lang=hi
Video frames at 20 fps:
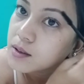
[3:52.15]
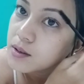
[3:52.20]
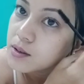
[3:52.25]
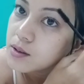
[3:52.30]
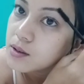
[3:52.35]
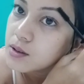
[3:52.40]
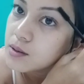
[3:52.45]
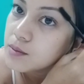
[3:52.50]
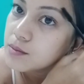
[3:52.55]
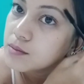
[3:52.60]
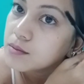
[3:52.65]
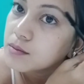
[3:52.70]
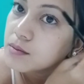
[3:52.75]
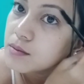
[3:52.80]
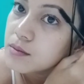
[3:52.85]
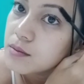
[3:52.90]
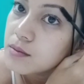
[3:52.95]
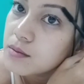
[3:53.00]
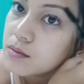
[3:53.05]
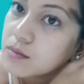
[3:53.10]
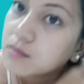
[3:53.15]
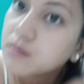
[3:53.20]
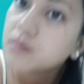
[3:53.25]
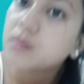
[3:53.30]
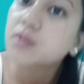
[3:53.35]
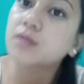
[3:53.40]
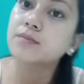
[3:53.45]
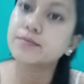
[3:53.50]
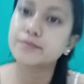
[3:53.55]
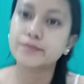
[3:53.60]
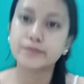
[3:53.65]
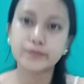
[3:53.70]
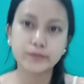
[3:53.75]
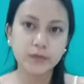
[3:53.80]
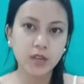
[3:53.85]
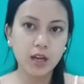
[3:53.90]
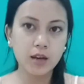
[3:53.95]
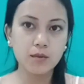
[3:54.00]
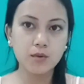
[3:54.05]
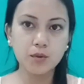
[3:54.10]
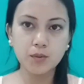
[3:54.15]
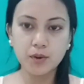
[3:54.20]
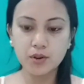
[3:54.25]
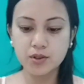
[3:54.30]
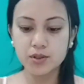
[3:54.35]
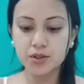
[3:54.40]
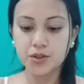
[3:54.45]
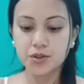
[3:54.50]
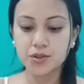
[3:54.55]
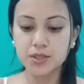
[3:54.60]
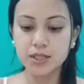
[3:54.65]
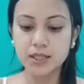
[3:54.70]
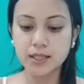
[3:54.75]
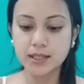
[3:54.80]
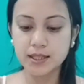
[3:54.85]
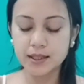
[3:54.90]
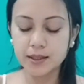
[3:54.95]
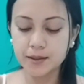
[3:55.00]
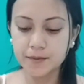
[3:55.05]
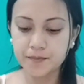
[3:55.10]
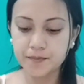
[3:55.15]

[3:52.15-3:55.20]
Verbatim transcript: तो हम आईब्रो पाउडर यूज़ करते हैं